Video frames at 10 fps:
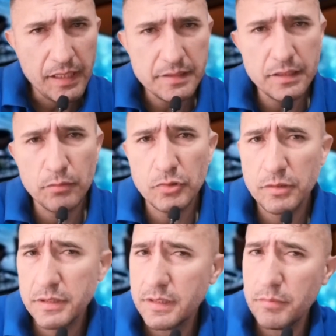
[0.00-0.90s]
así como
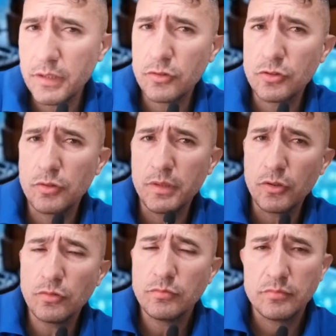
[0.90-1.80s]
revestimientos de
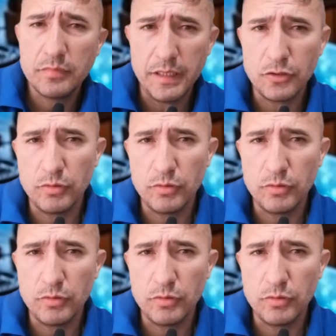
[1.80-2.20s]
hormigón y